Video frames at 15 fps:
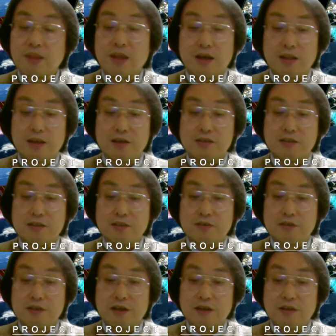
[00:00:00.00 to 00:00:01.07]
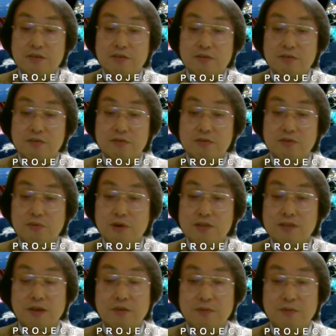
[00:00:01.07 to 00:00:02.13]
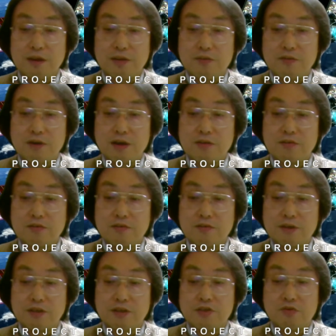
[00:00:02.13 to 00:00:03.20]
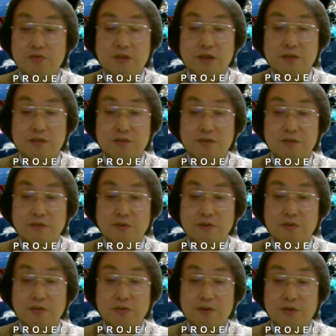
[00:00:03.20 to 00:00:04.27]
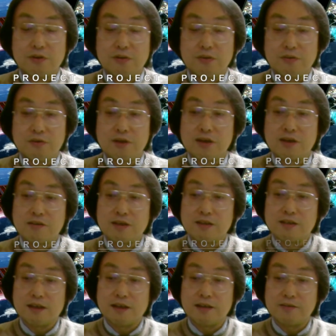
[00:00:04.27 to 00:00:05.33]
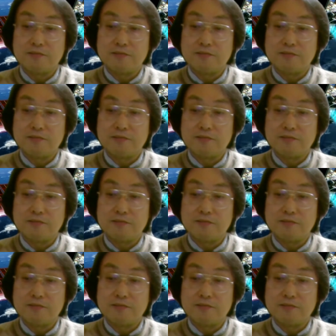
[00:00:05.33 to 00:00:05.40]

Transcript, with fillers: 新しい技術開発と小惑星フェイトン観測に挑戦する人々の声をお聞きください